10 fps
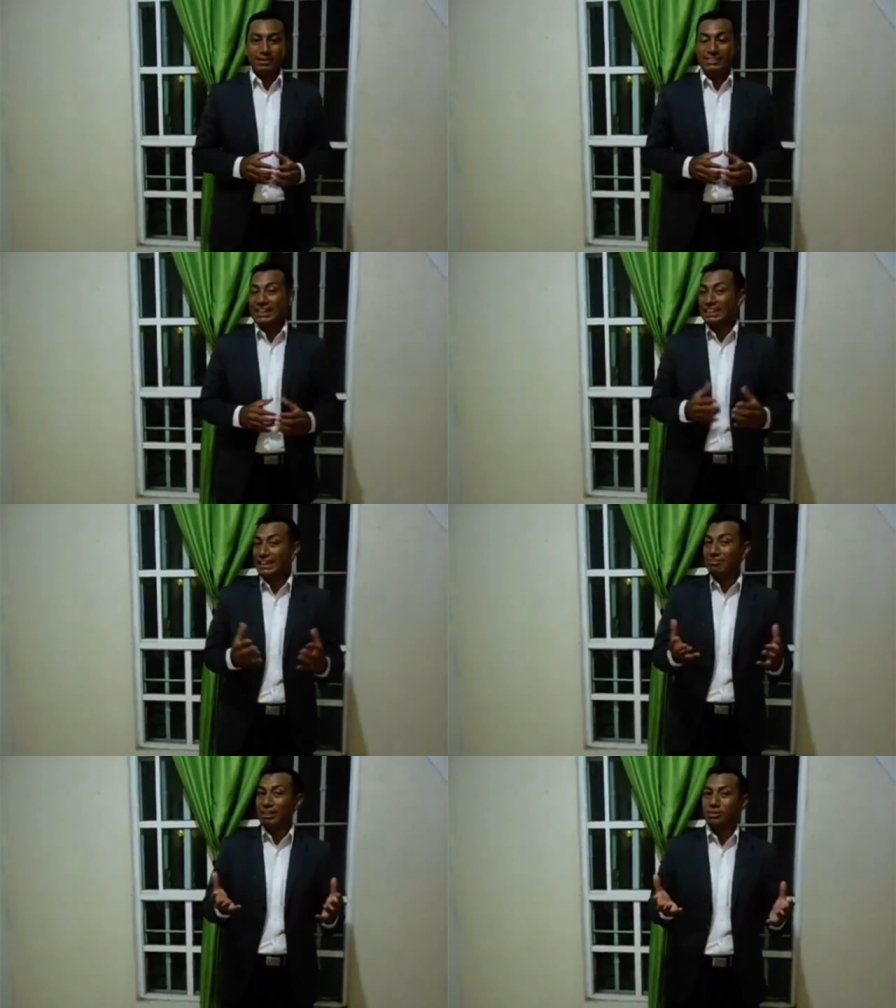se
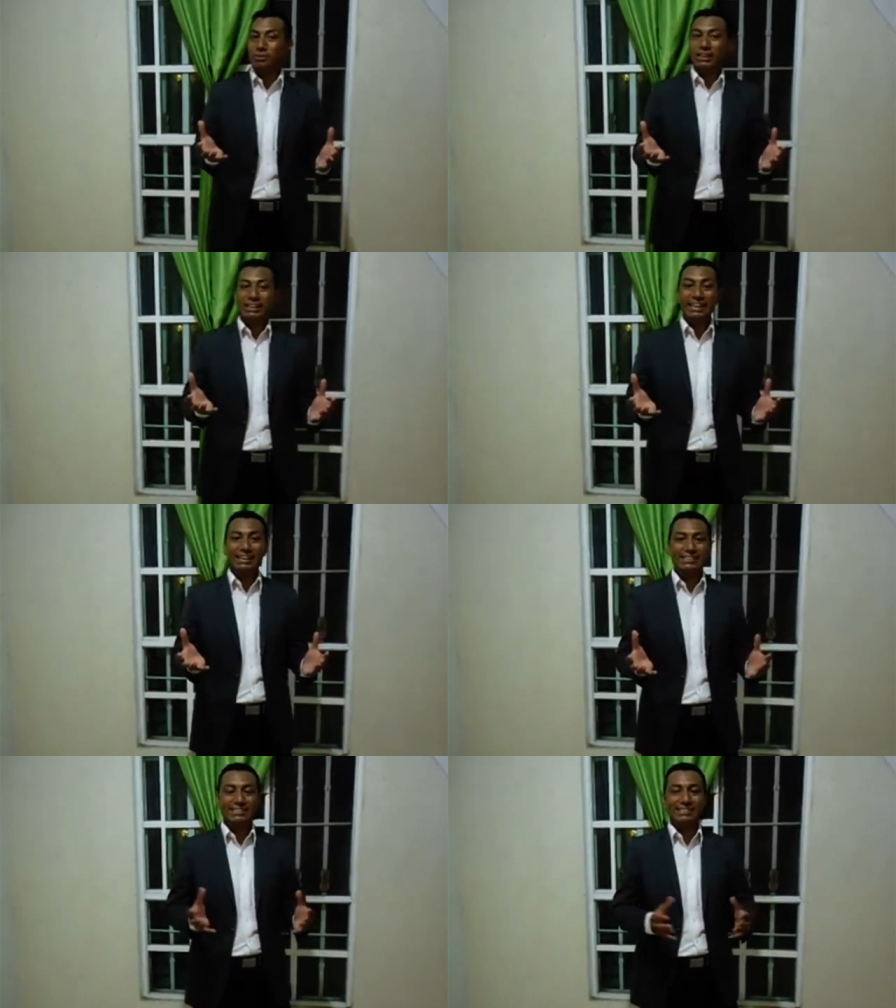genera una lluvia de
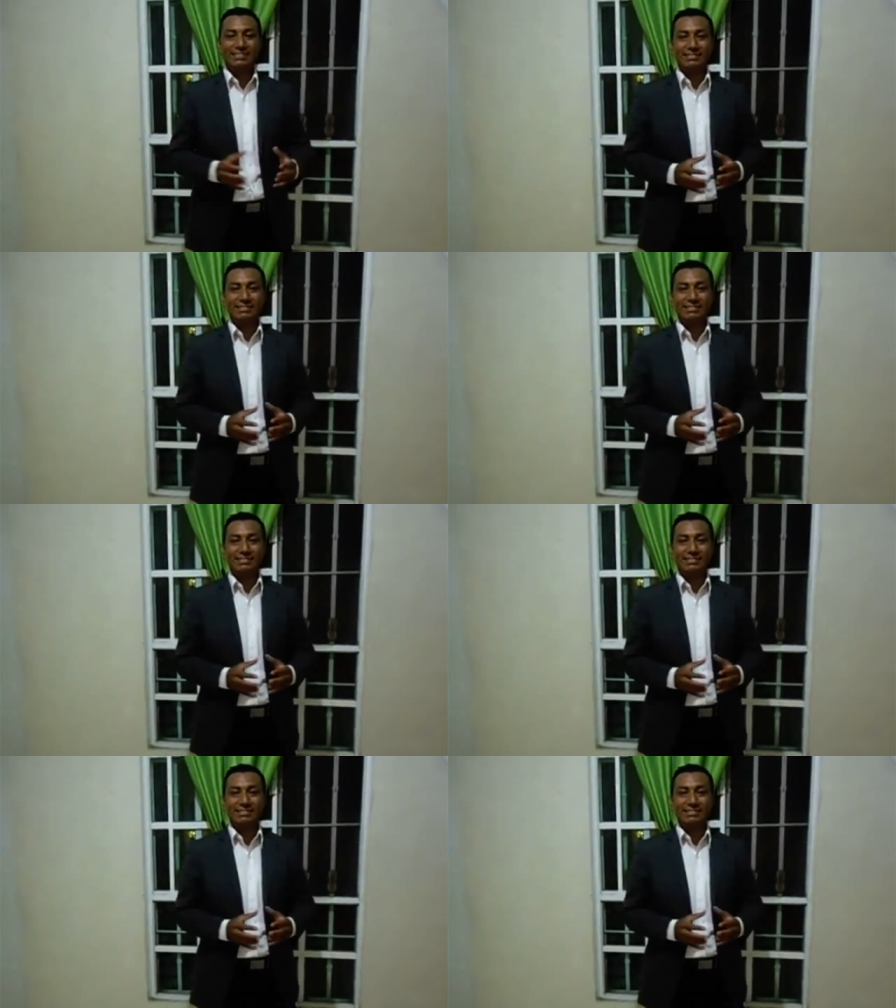ideas.